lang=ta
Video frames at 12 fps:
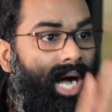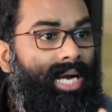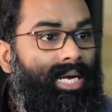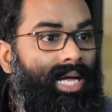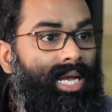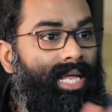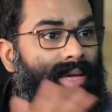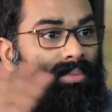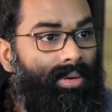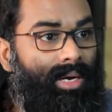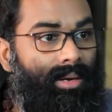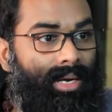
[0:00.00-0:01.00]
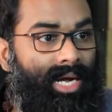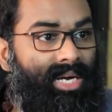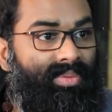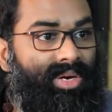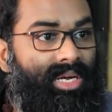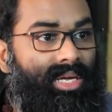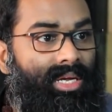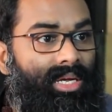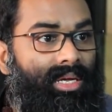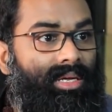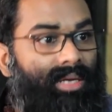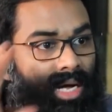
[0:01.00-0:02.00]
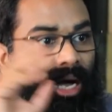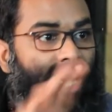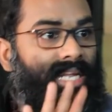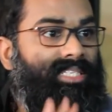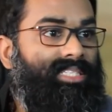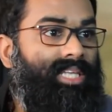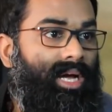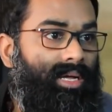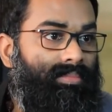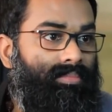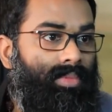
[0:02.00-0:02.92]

ஆண்னாலே கணவனுக்கு அலர்ஜி தான்